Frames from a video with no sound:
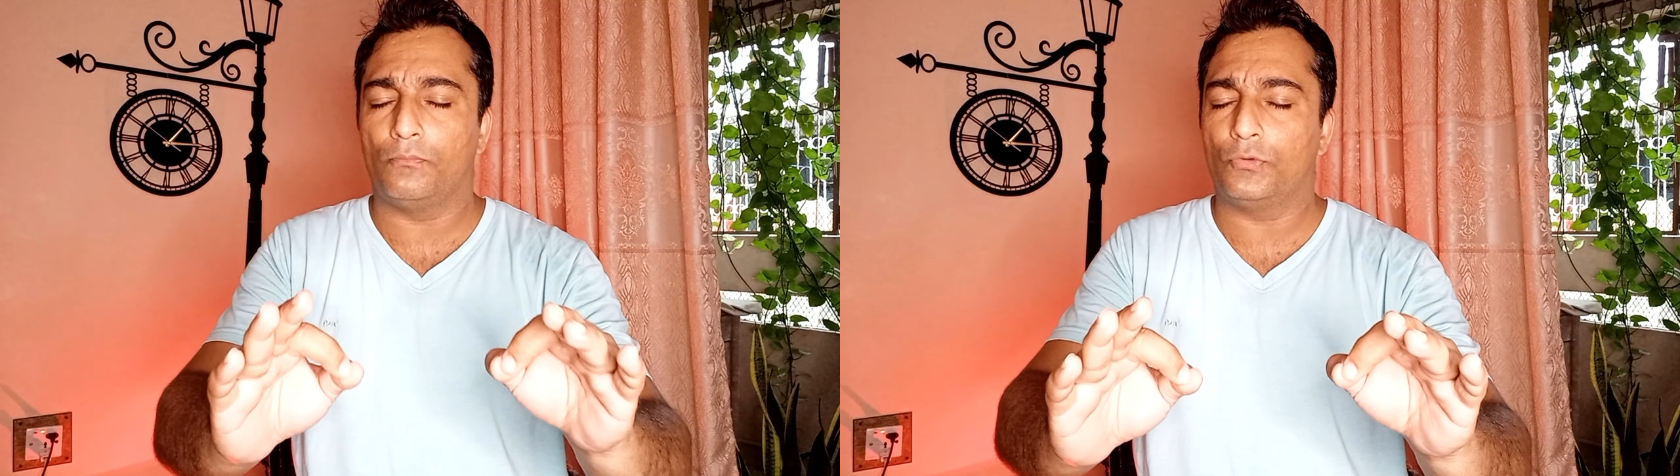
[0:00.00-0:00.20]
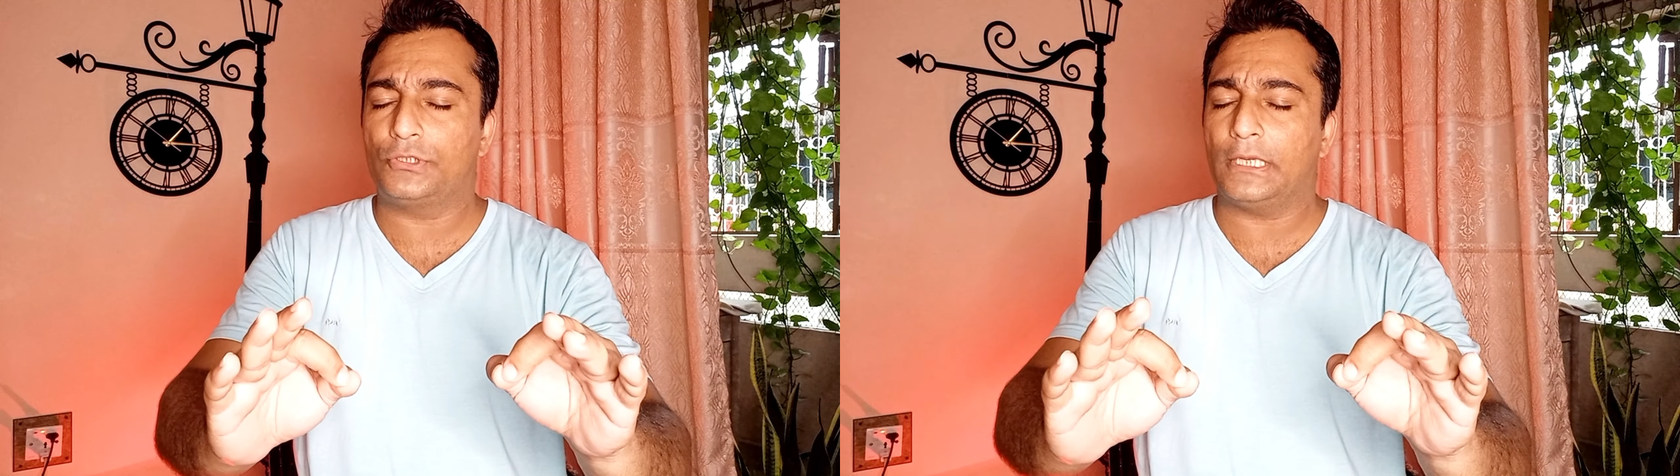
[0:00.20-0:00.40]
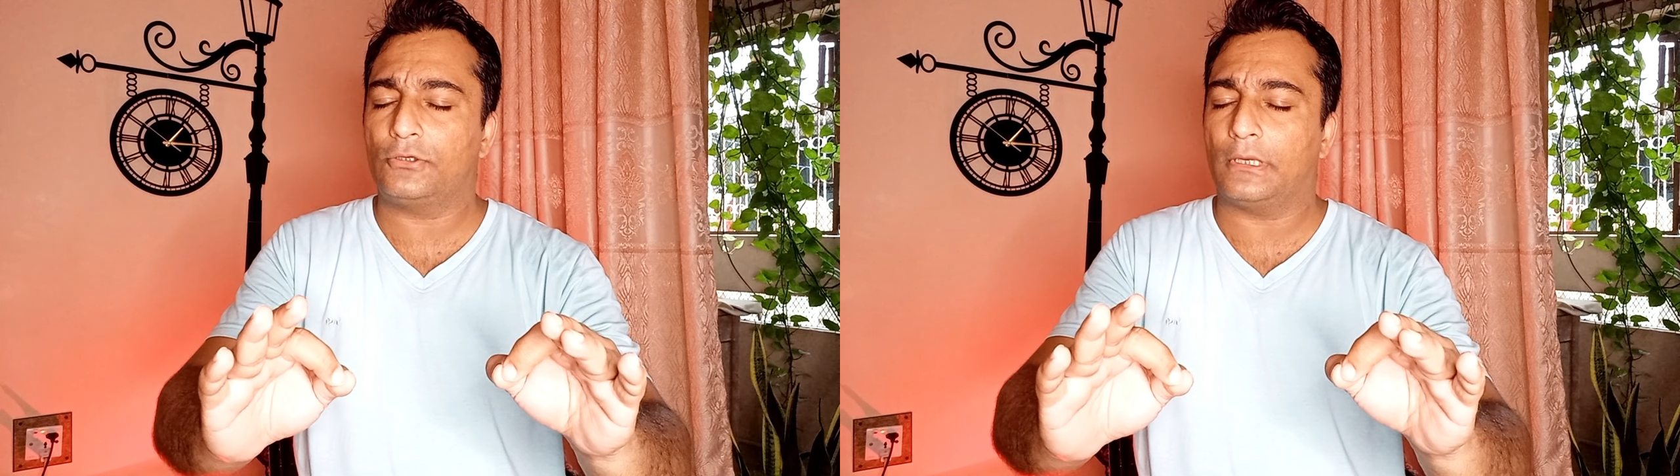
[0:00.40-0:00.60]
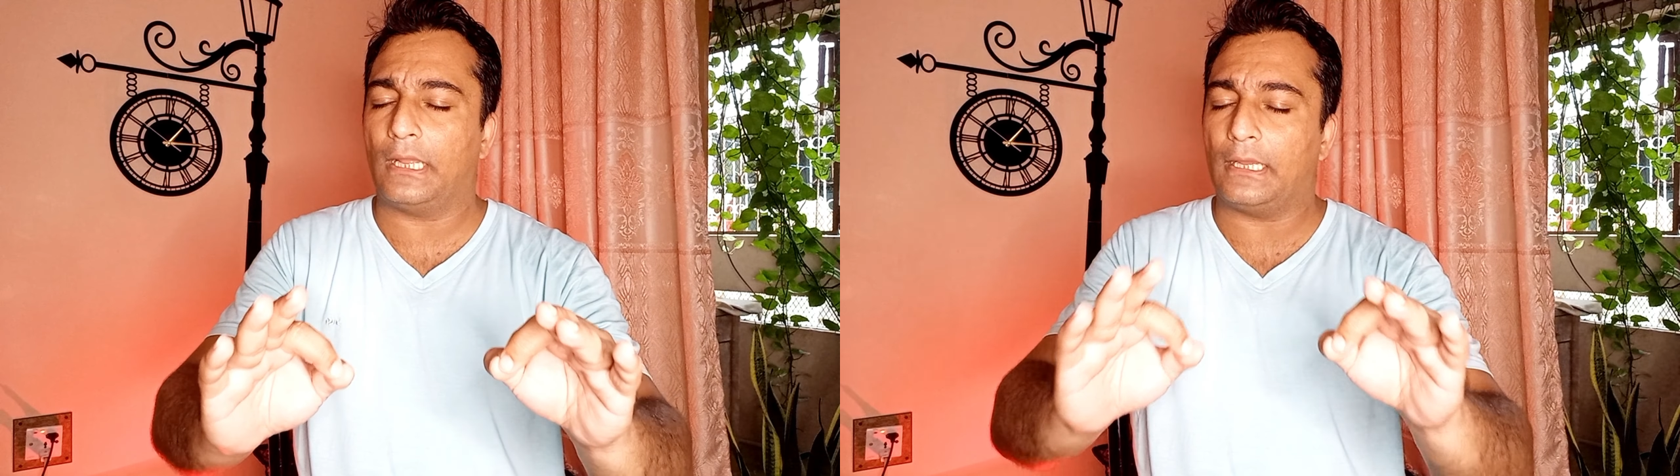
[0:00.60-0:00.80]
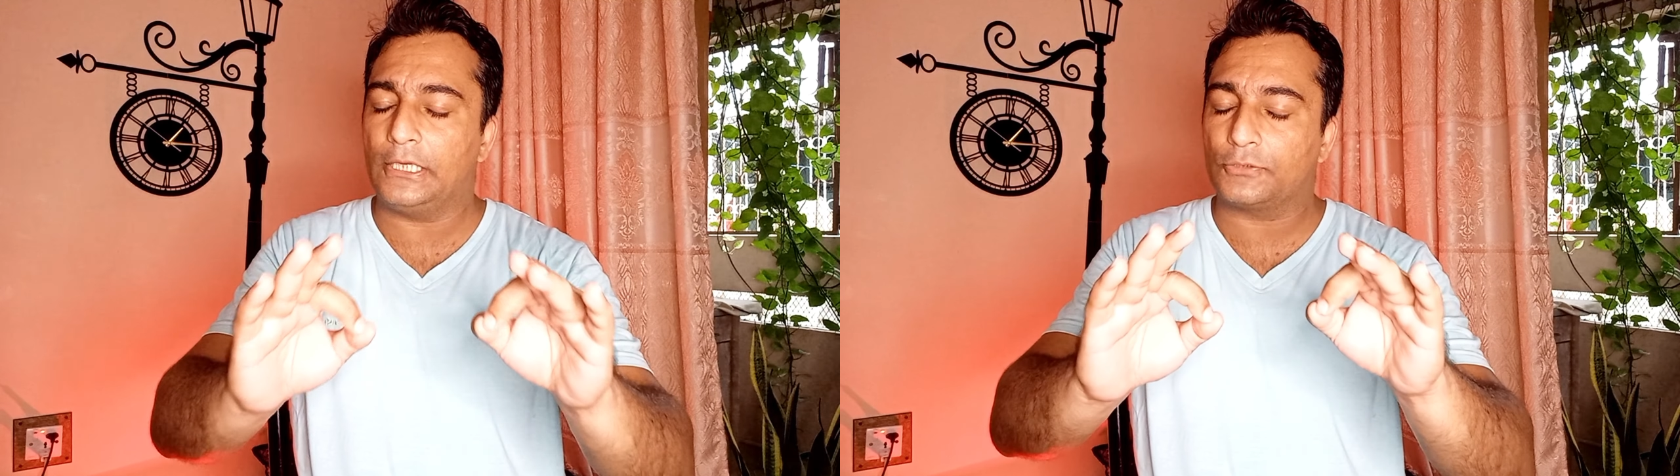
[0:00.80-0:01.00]
मुझे जो है
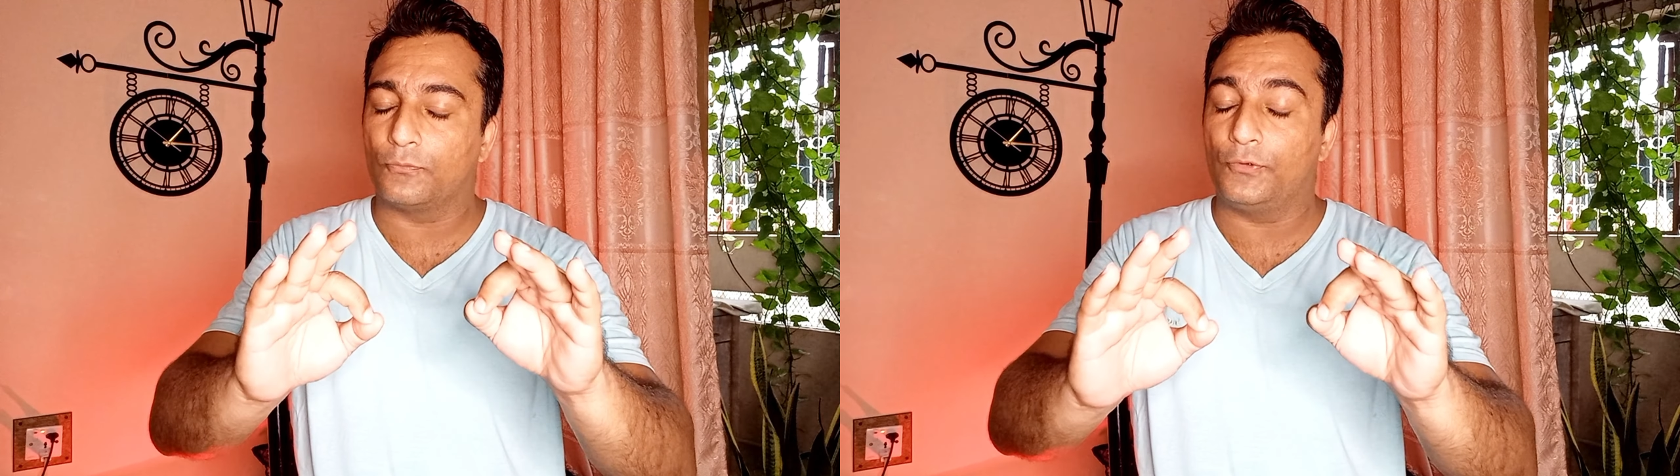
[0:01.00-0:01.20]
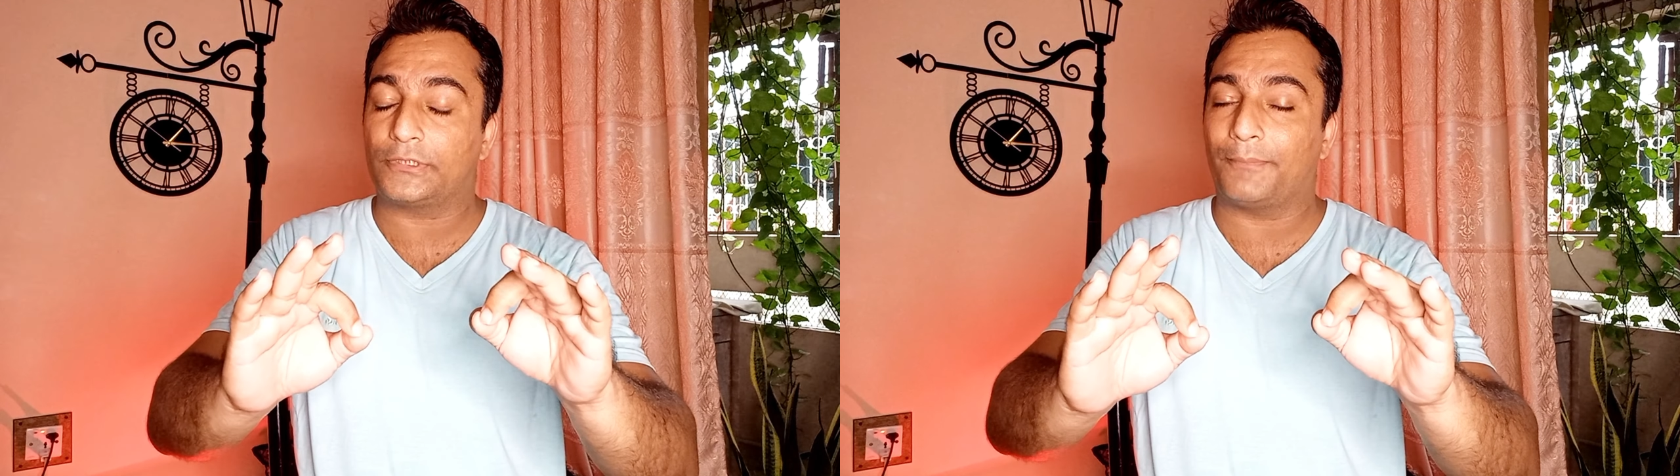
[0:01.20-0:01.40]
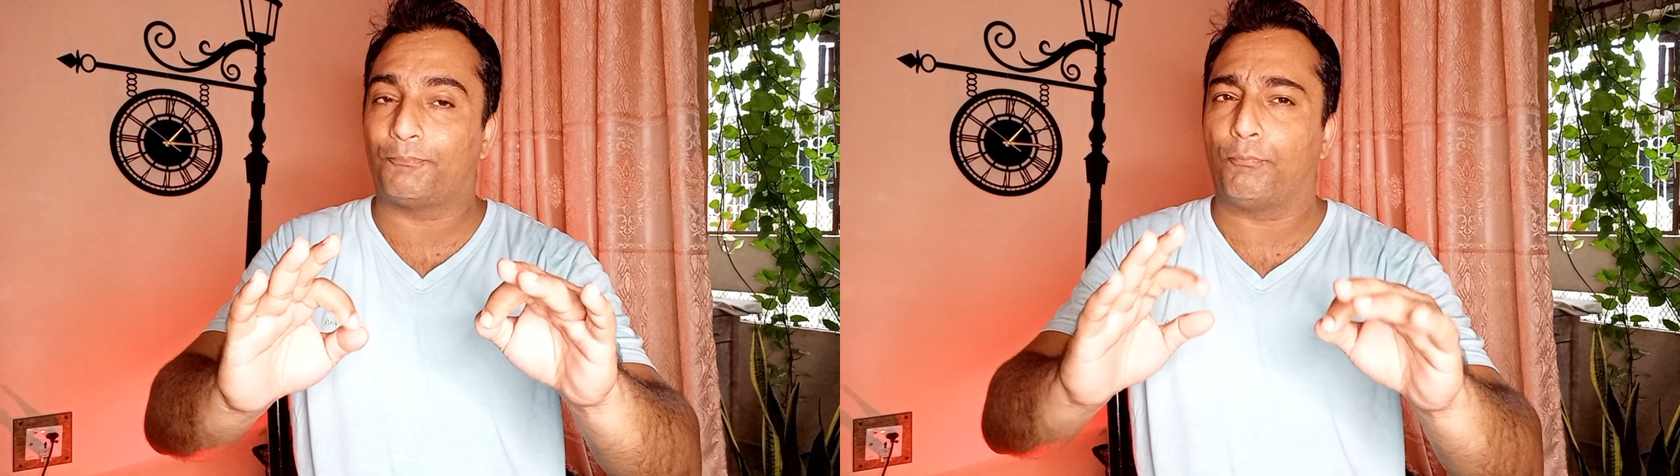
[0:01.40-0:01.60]
ना इस मूवी से